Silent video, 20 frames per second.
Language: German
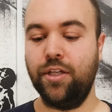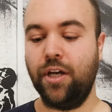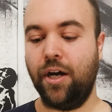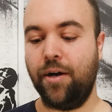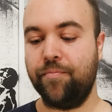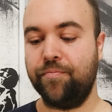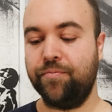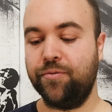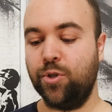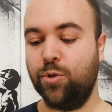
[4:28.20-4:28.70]

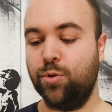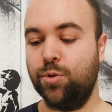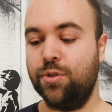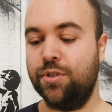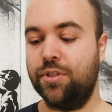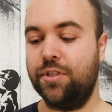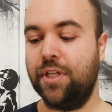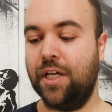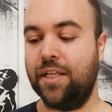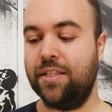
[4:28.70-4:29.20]
Ja,
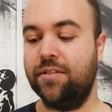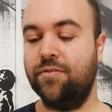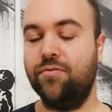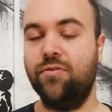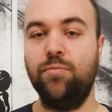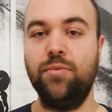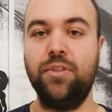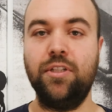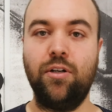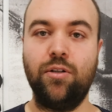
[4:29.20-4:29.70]
und das sind
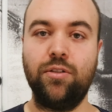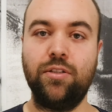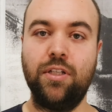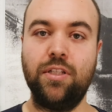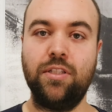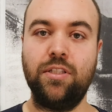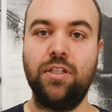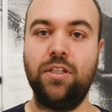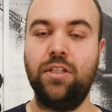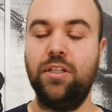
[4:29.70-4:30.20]
für mich auch
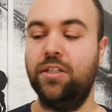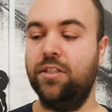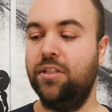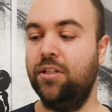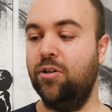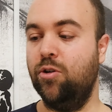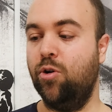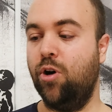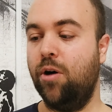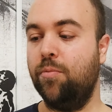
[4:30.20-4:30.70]
tatsächlich
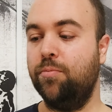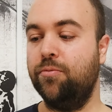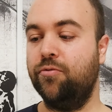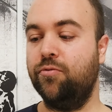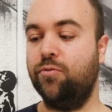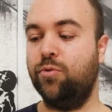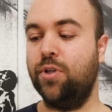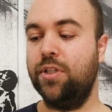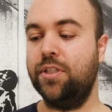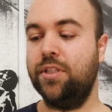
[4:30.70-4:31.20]
die
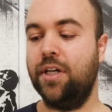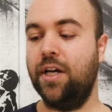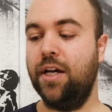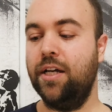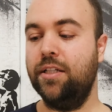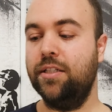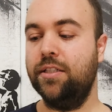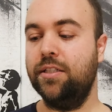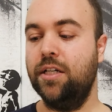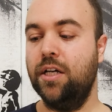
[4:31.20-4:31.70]

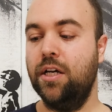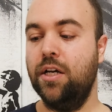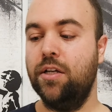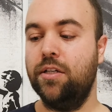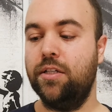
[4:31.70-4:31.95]
Hauptvorteile.